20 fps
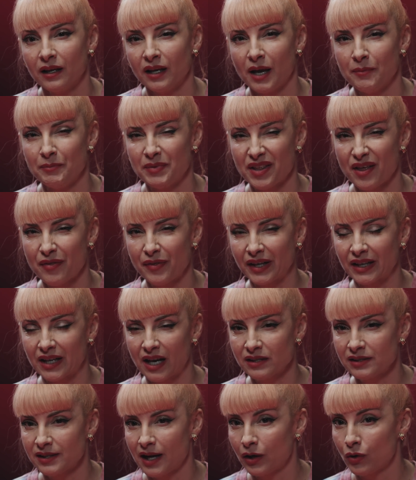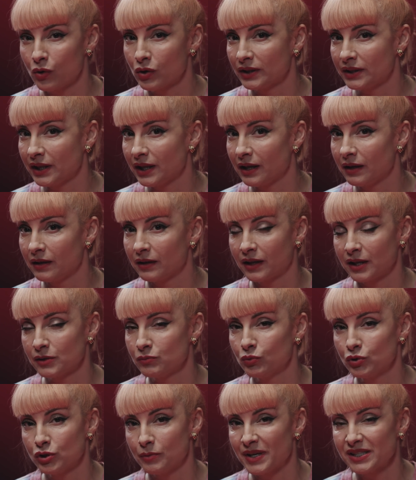empieza a acercarse a algo que, tiene, que es
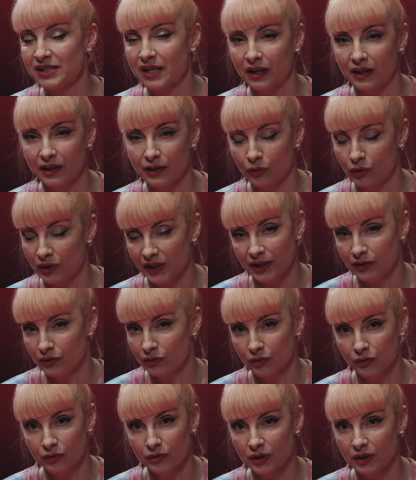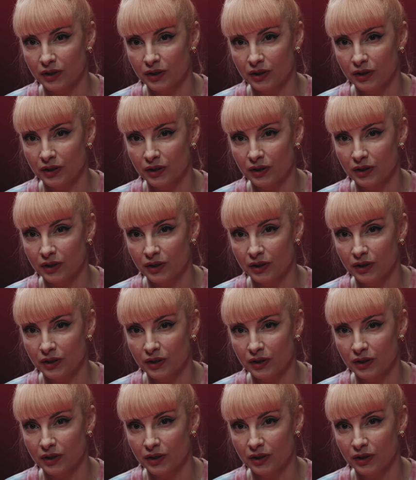mucho más sanguinoliento